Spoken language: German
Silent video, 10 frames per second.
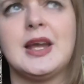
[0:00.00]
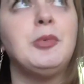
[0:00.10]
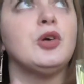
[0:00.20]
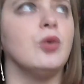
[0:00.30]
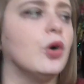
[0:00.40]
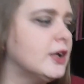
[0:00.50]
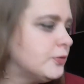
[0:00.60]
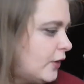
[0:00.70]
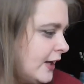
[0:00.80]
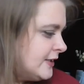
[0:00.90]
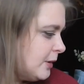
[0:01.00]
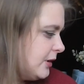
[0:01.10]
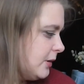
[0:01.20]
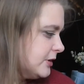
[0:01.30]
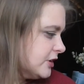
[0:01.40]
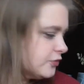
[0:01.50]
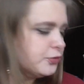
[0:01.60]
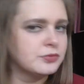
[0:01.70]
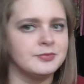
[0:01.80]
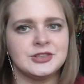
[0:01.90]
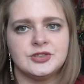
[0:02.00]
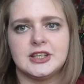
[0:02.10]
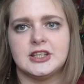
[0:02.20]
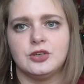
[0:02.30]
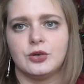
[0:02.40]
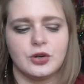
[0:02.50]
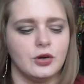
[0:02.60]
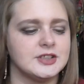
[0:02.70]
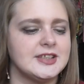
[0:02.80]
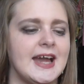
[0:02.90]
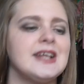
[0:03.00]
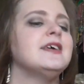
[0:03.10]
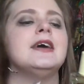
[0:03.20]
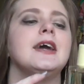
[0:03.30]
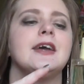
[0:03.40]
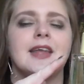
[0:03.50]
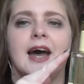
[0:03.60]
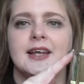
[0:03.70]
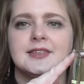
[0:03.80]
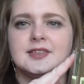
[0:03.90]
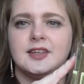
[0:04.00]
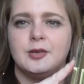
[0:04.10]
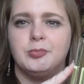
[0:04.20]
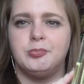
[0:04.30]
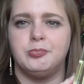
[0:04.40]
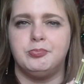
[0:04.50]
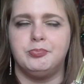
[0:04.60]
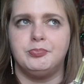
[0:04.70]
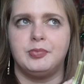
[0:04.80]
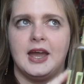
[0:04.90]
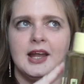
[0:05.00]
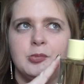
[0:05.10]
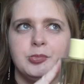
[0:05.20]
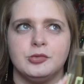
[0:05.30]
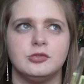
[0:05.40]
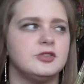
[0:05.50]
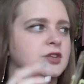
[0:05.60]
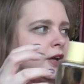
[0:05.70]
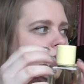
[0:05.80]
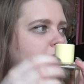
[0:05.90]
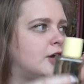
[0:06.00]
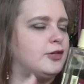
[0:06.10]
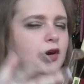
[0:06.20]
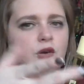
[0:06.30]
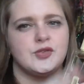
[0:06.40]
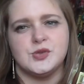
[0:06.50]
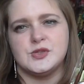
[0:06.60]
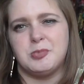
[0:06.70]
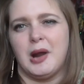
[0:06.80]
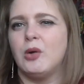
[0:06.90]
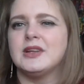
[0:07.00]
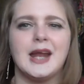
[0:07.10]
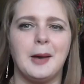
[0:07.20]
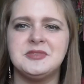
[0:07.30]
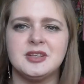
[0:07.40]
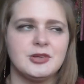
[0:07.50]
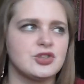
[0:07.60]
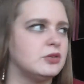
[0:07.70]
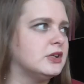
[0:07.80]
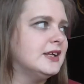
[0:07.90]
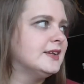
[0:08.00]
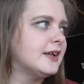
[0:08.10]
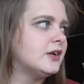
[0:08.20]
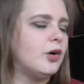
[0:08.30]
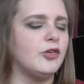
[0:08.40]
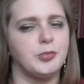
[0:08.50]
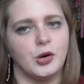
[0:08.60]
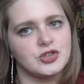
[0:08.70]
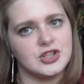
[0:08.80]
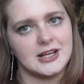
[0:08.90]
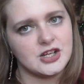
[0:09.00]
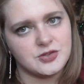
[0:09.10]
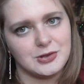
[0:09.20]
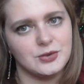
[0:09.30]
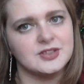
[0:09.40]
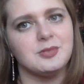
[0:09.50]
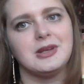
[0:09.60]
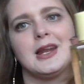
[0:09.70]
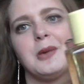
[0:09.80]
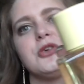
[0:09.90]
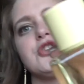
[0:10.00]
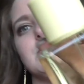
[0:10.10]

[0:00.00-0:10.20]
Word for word: Ich habe auch noch irgendwo einen, ich habe ihn aber nicht gefunden, weil sonst hätte ich ihn euch auch gezeigt. Der hat äh, gelb und verläuft so ins Blaue. Den habt ihr aber schon in irgendeinem aufbrauch challenge video gesehen, weil den habe ich euch